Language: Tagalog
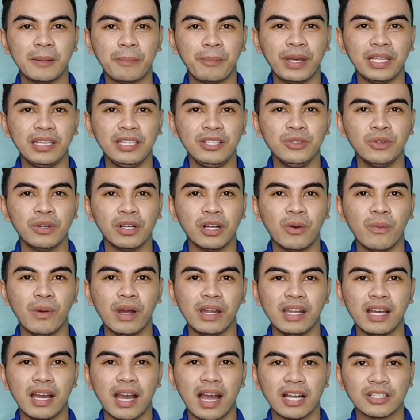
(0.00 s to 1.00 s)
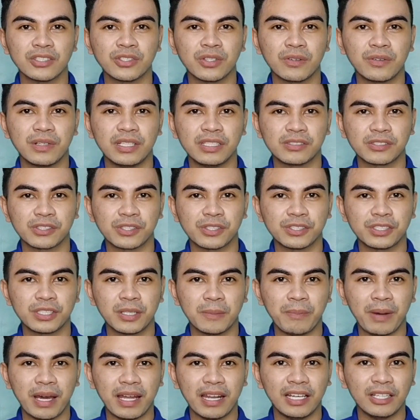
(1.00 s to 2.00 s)
na pwede nyong gawa ng action
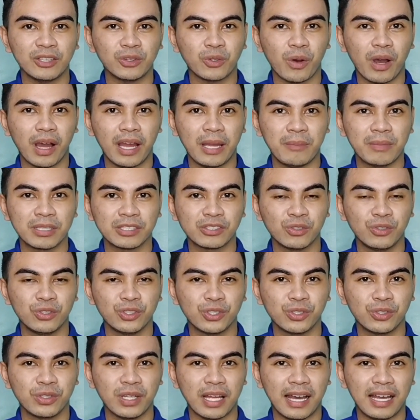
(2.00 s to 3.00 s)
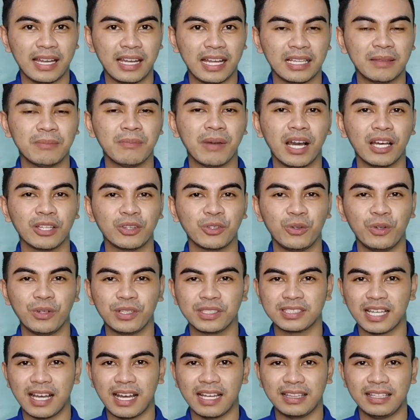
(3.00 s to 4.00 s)
research para ito ay masolusyonan at
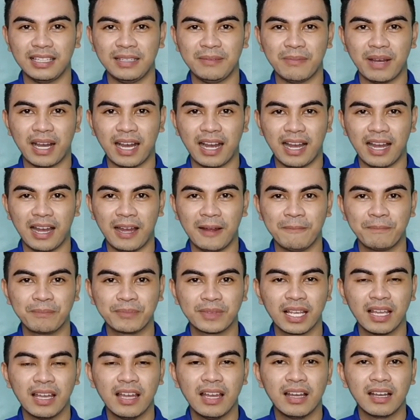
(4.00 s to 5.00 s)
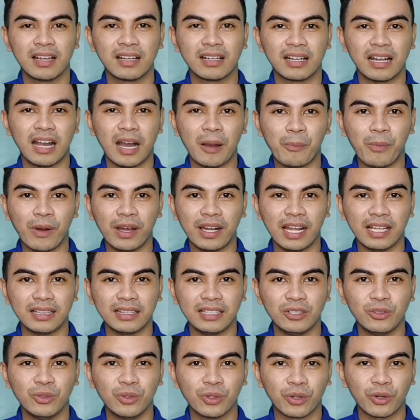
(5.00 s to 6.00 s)
makatulong sa ating mga kapwa
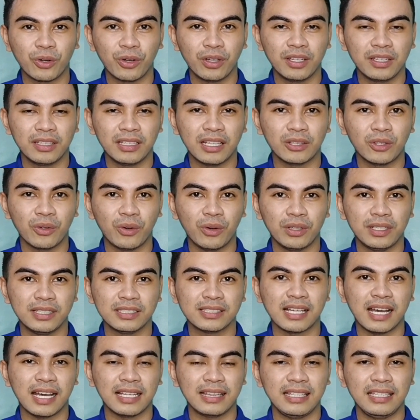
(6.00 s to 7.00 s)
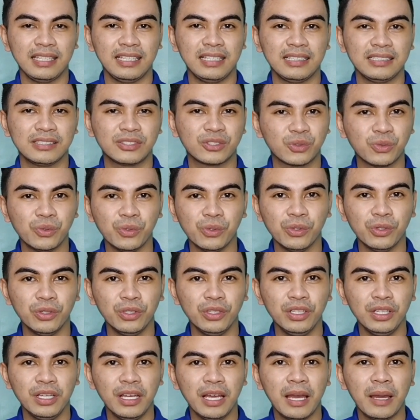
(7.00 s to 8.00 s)
nating guro not only sa ating
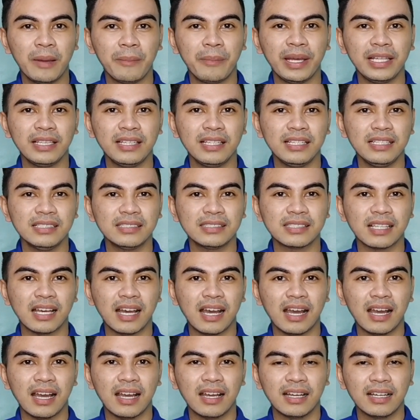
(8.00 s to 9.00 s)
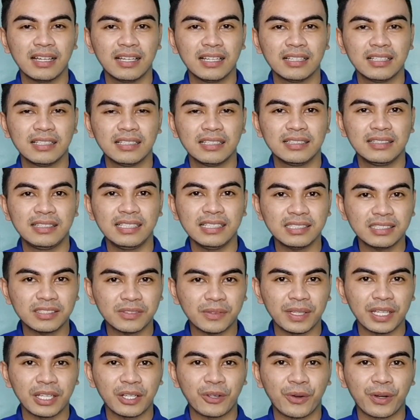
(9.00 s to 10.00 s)
school, pwede rin sa
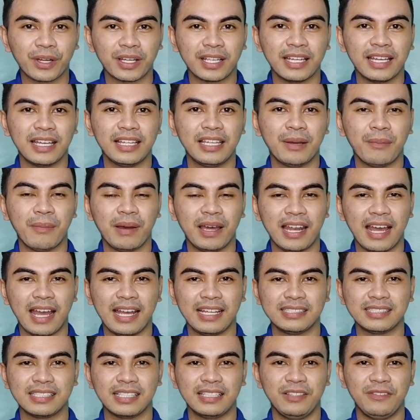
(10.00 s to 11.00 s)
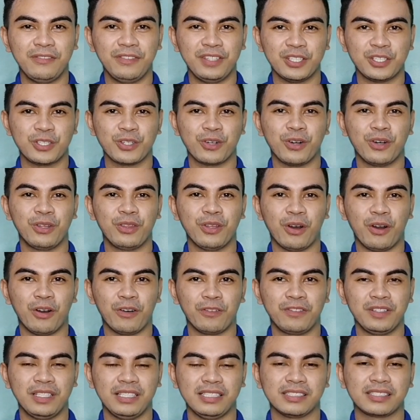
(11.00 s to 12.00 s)
district or kaya naman ay sa division
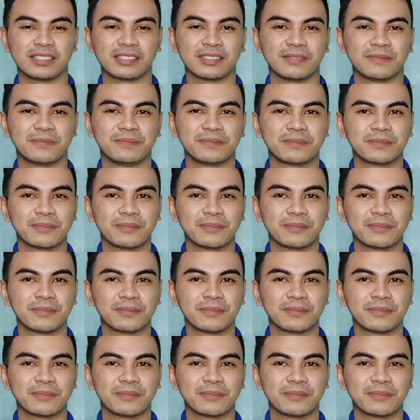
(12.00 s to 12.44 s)
office.